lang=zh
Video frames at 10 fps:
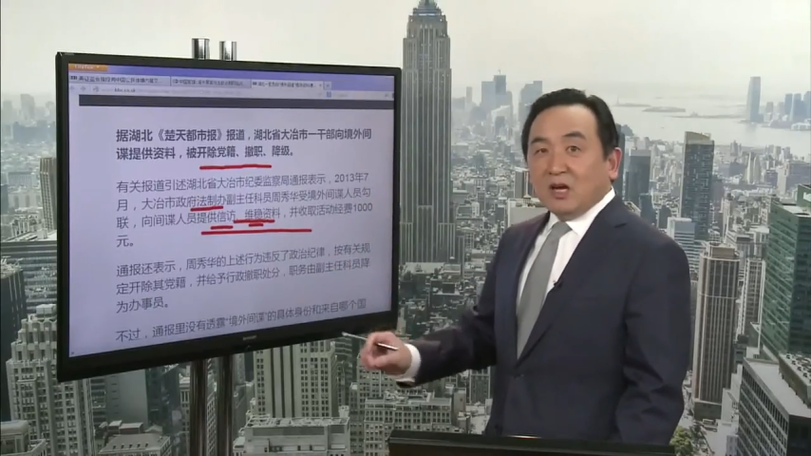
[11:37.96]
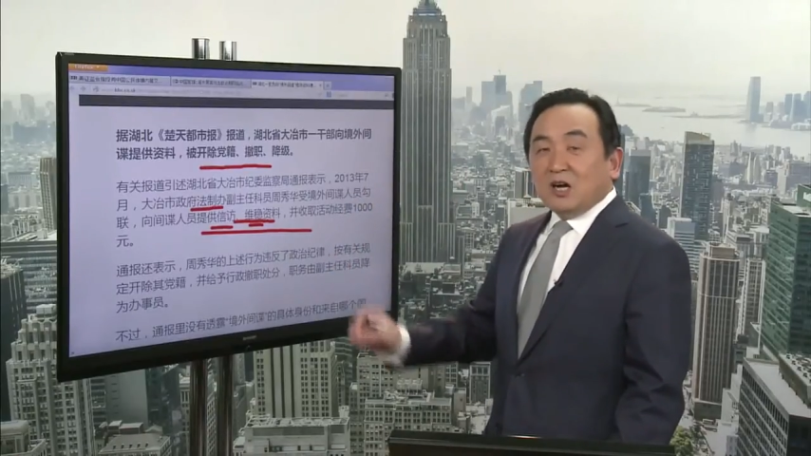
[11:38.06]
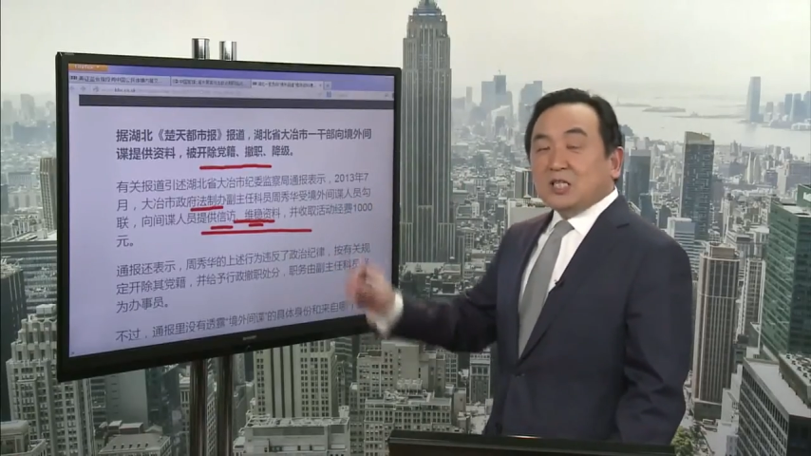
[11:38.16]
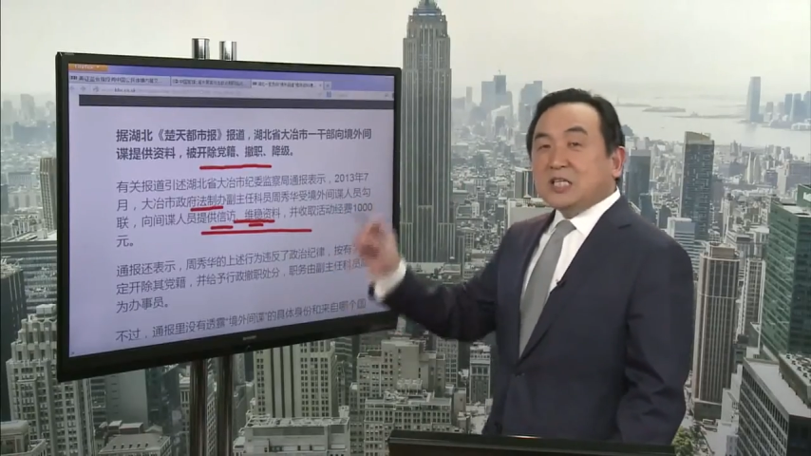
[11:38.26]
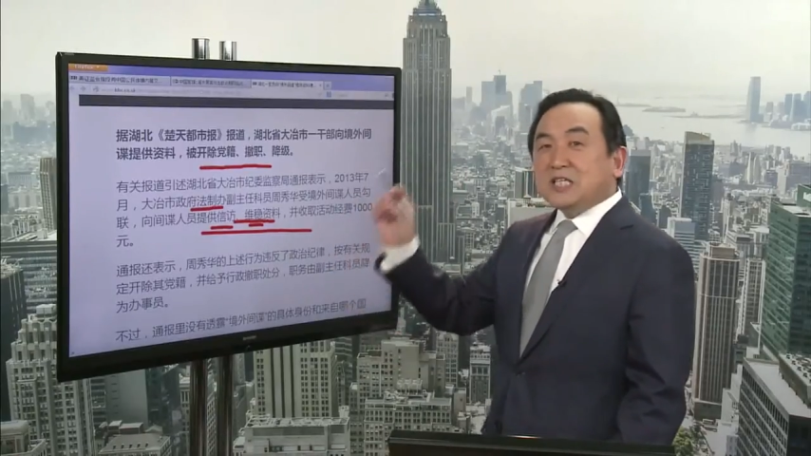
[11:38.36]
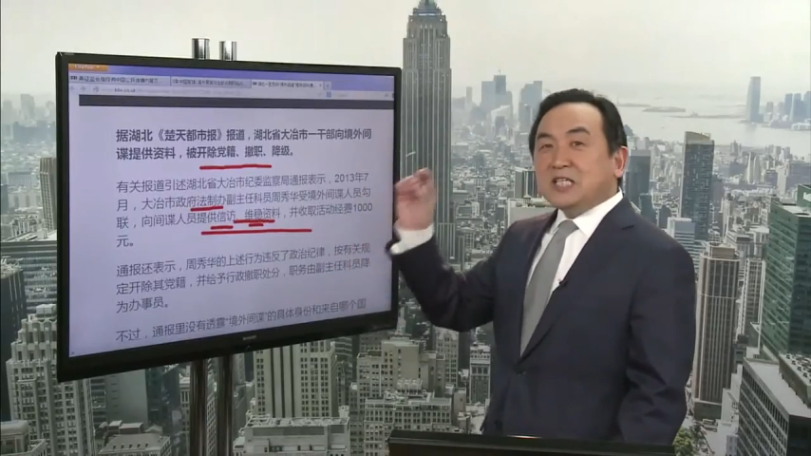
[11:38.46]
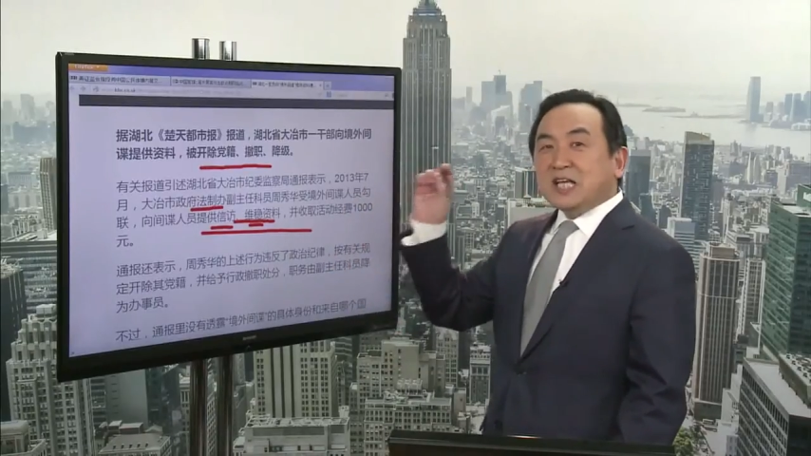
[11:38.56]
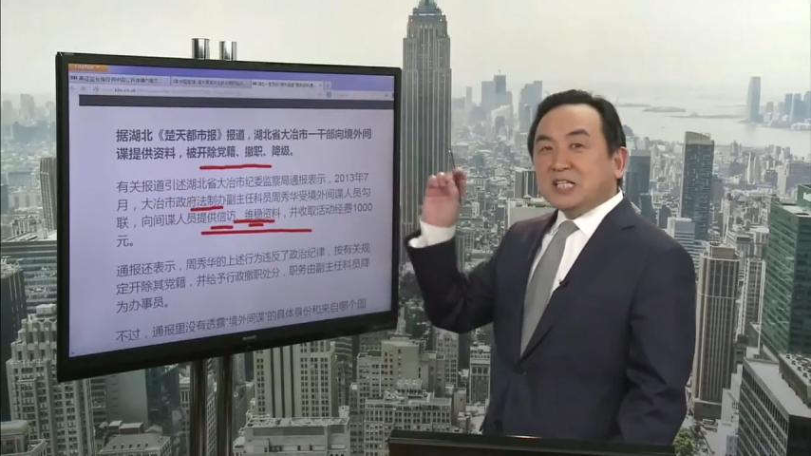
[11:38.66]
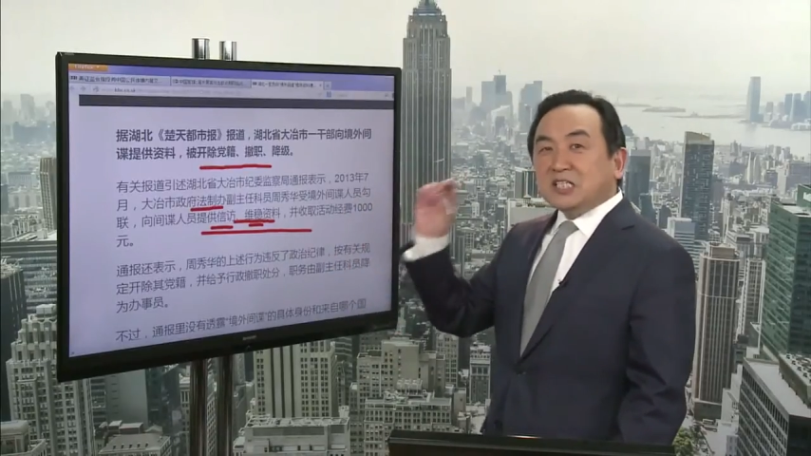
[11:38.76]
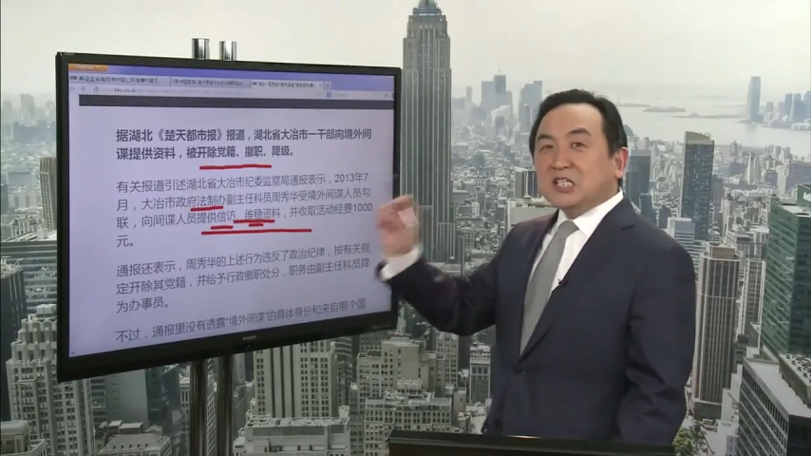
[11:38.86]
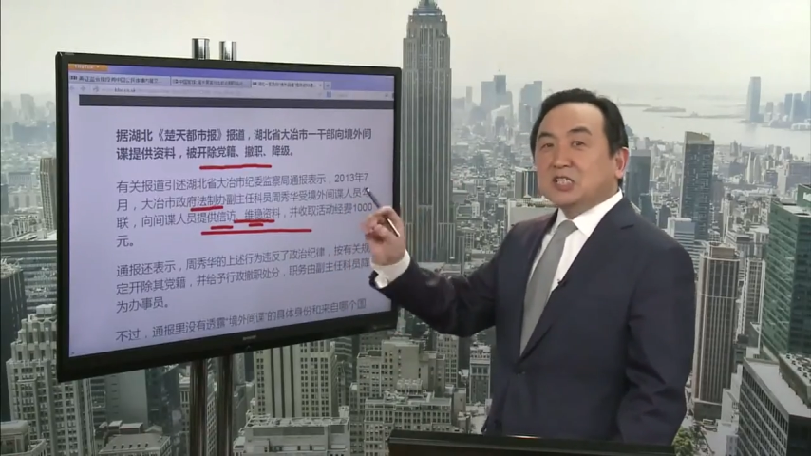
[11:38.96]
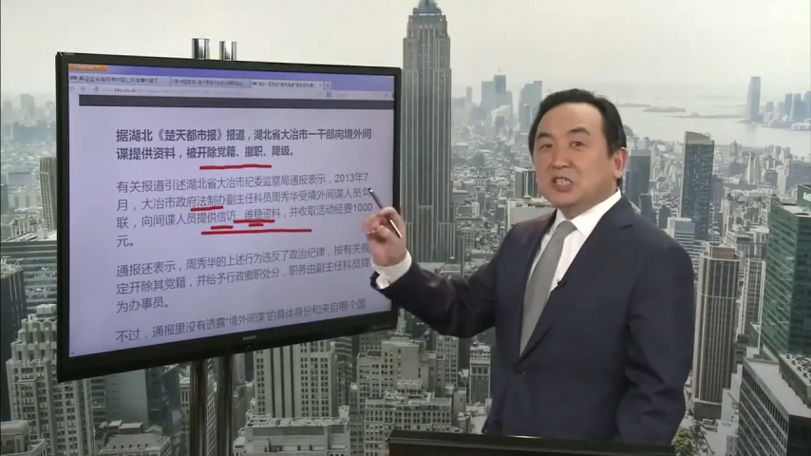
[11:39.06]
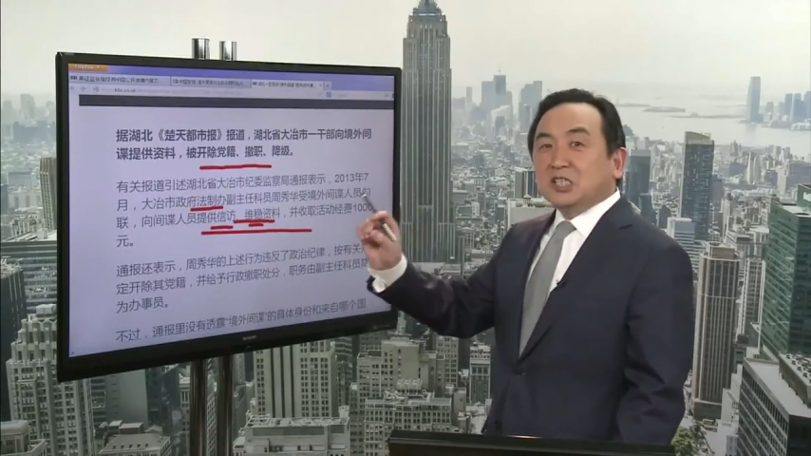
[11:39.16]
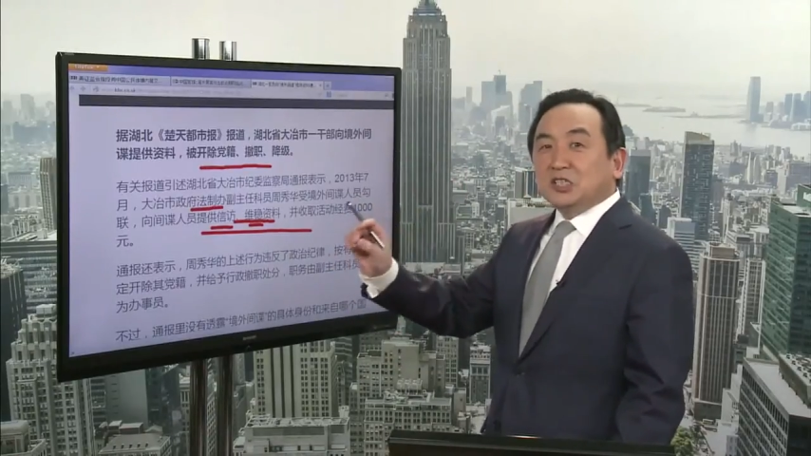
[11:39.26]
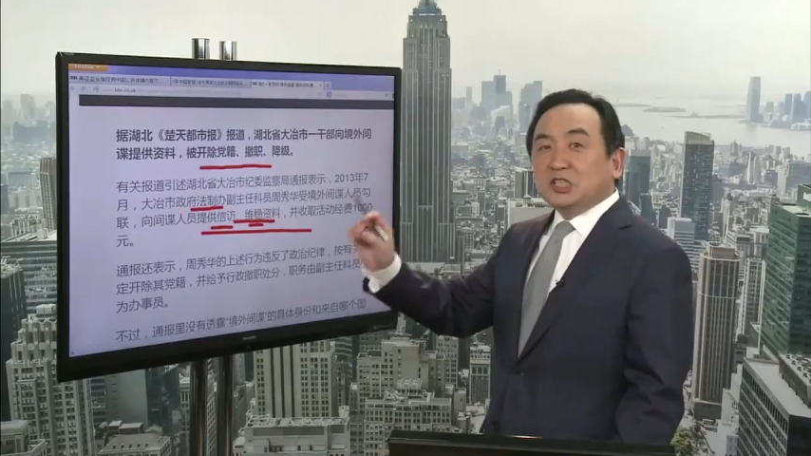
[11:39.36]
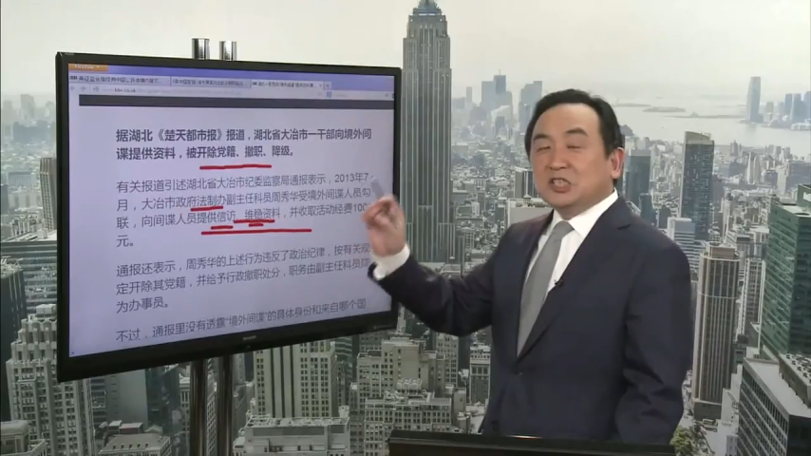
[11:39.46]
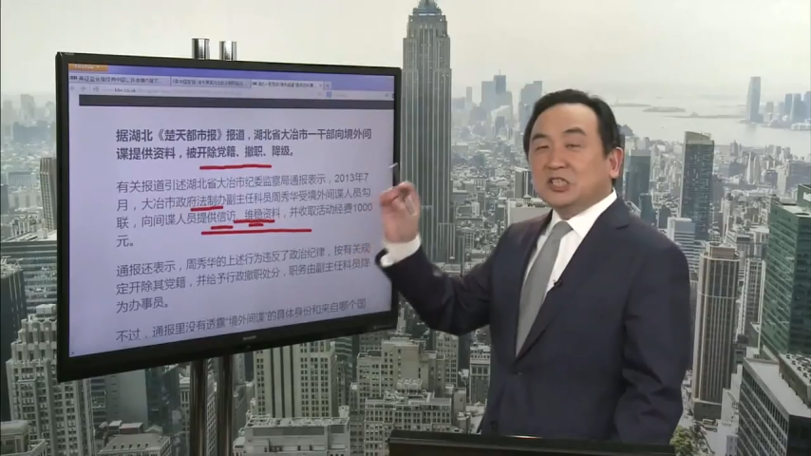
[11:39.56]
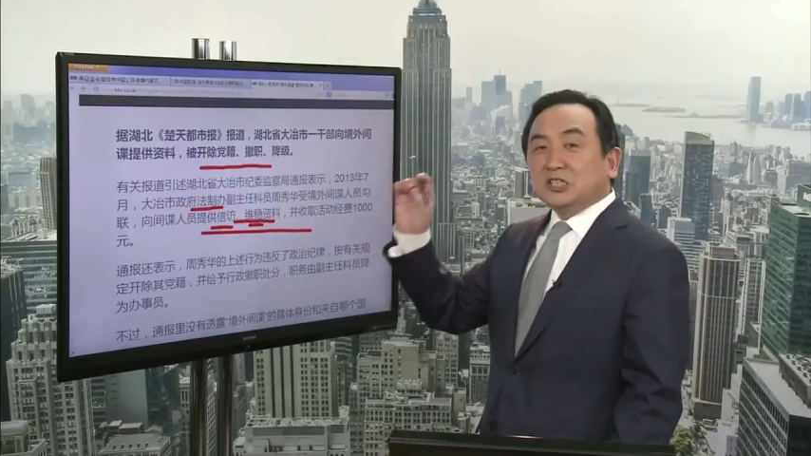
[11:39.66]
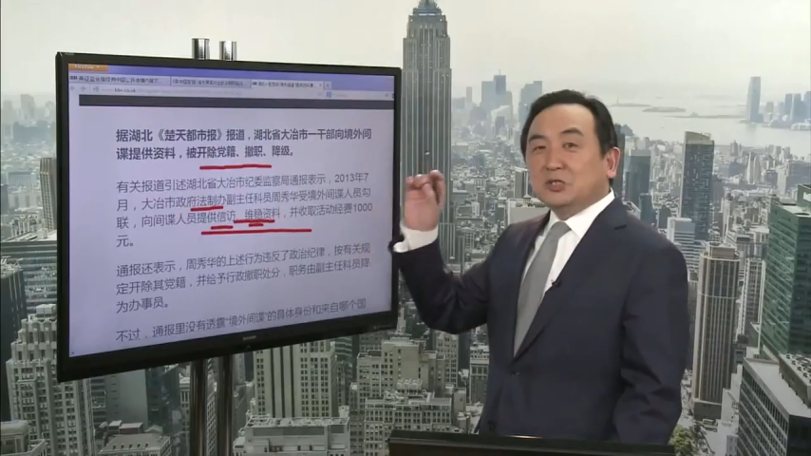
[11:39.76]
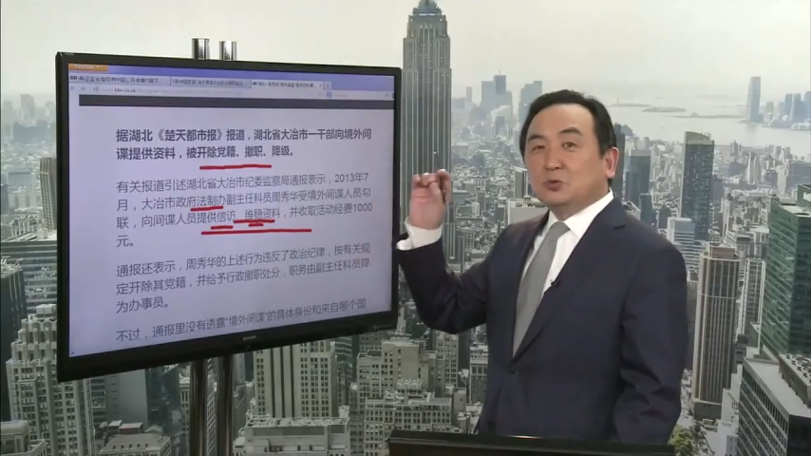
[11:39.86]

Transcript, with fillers: 而今天的政策执行的，